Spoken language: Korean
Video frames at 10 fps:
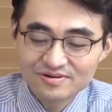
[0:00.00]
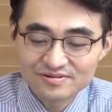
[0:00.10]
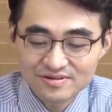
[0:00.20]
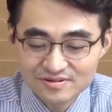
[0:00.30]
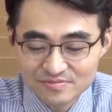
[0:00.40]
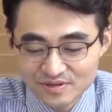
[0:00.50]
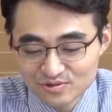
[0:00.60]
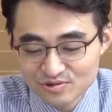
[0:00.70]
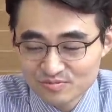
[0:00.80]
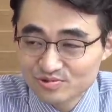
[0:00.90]
사실
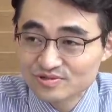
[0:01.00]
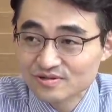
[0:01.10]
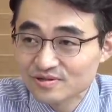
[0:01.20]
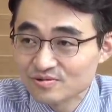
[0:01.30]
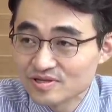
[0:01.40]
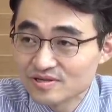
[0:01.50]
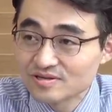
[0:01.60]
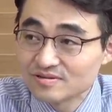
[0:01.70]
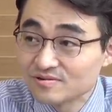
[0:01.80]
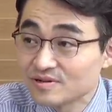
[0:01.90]
매출이 부진한데도 이익이
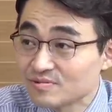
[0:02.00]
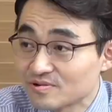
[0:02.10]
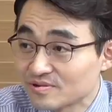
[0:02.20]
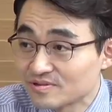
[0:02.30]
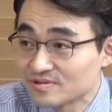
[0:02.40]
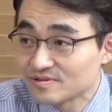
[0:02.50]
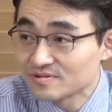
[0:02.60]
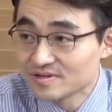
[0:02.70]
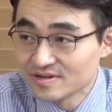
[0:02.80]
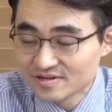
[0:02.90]
늘어나 버렸거든요.
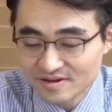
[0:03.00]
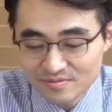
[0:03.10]
네. 그러니까